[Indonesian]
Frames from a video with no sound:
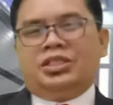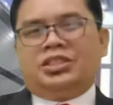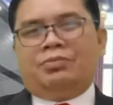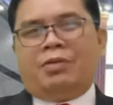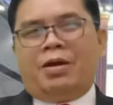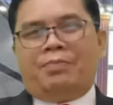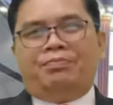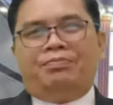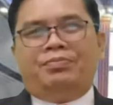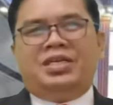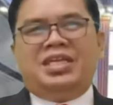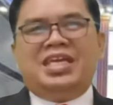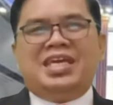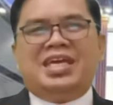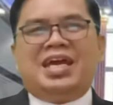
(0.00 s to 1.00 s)
Sebab
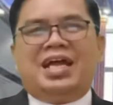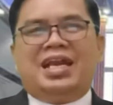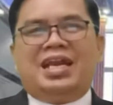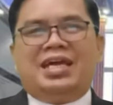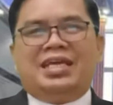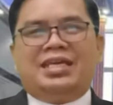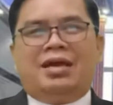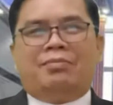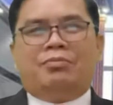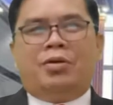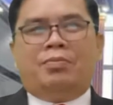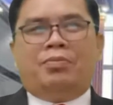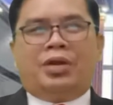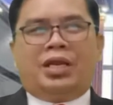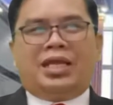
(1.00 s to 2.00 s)
dialah yang
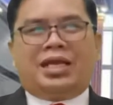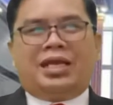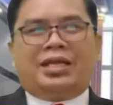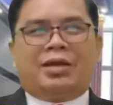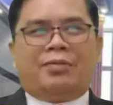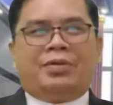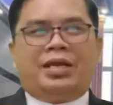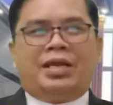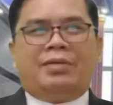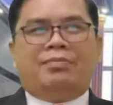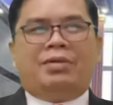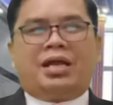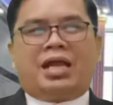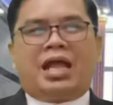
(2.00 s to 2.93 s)
memberikan kepada